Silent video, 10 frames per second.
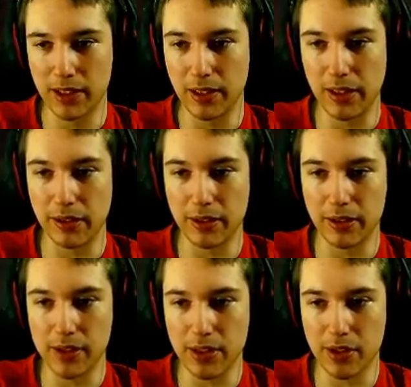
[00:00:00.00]
Dlatego
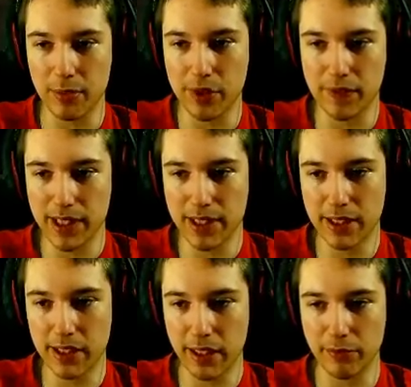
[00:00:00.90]
chcę robić więcej
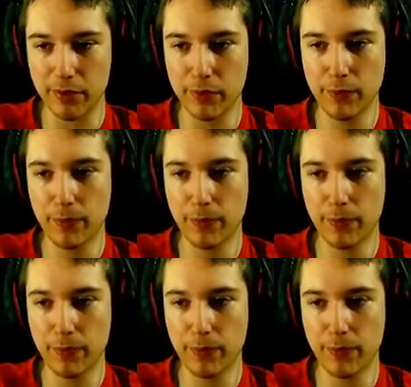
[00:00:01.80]
live'ów.